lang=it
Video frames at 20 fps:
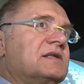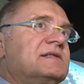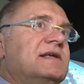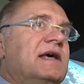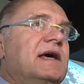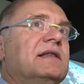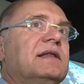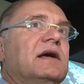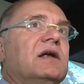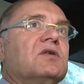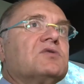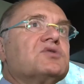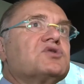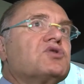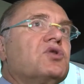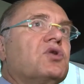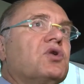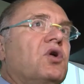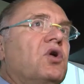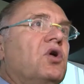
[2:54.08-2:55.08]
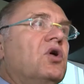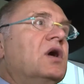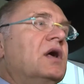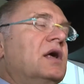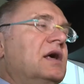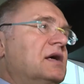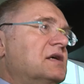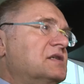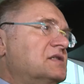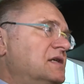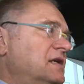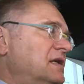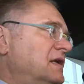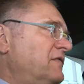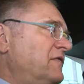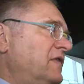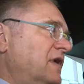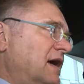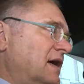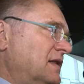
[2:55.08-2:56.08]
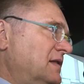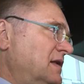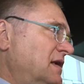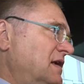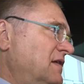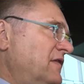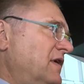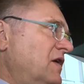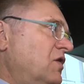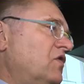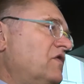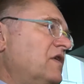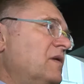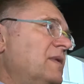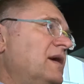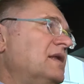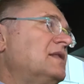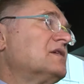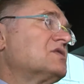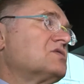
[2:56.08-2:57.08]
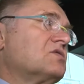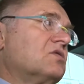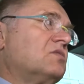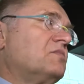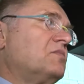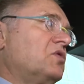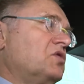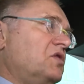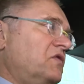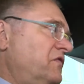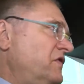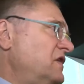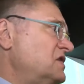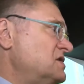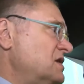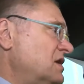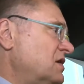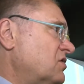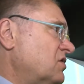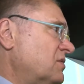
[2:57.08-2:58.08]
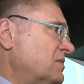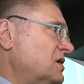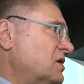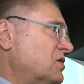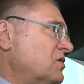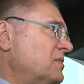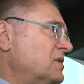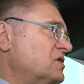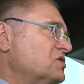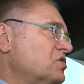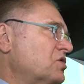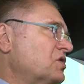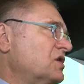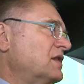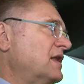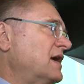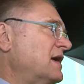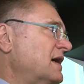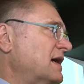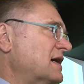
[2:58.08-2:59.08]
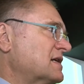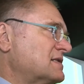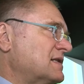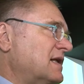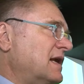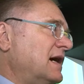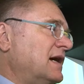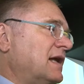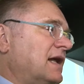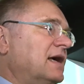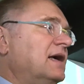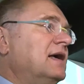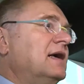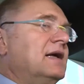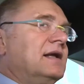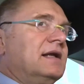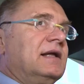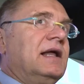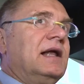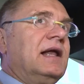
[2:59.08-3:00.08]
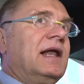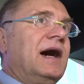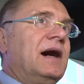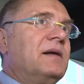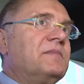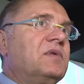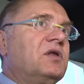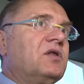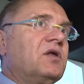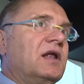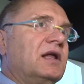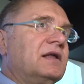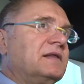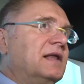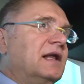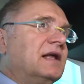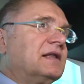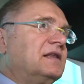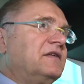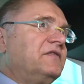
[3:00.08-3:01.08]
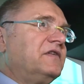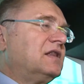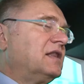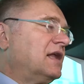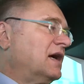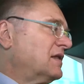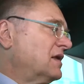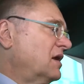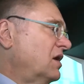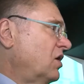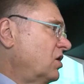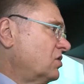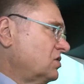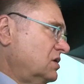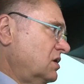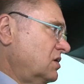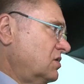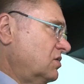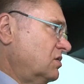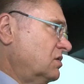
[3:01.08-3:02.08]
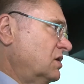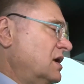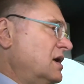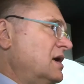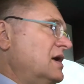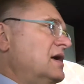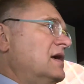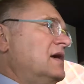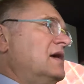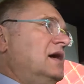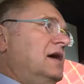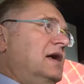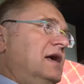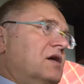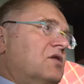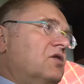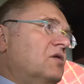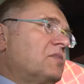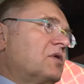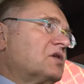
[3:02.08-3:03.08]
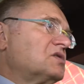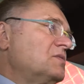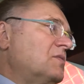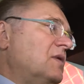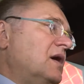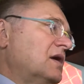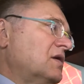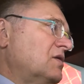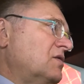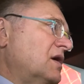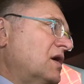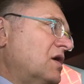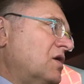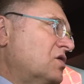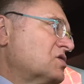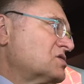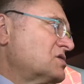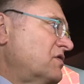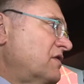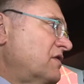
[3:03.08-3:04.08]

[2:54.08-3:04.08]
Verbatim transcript: azienda non sono significative, ovviamente sono un po' difficili come, come giorni da incastrare nell'ambito dell'attività dell'ottico, eh, col prossimo anno le cose